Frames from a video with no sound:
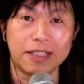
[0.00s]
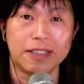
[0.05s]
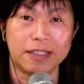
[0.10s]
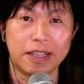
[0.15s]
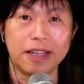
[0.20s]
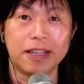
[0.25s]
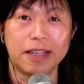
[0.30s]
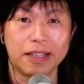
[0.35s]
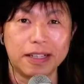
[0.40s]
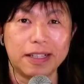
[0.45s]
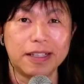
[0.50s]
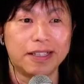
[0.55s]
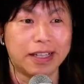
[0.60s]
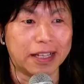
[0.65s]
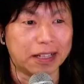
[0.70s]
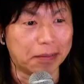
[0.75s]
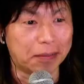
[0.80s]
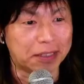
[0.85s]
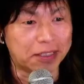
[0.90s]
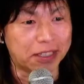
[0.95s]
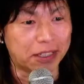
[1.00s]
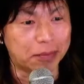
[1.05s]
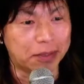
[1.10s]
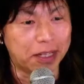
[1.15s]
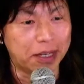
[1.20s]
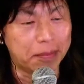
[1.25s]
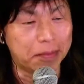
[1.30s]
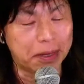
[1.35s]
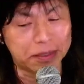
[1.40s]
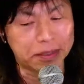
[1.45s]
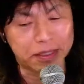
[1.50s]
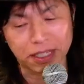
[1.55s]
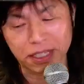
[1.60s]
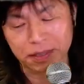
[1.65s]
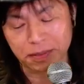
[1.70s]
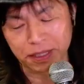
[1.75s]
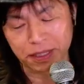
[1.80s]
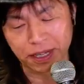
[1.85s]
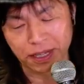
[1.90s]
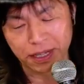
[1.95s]
じでなってますけどもね、まあ、さっ
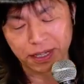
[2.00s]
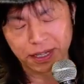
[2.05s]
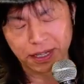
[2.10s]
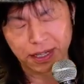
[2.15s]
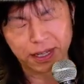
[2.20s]
きまで、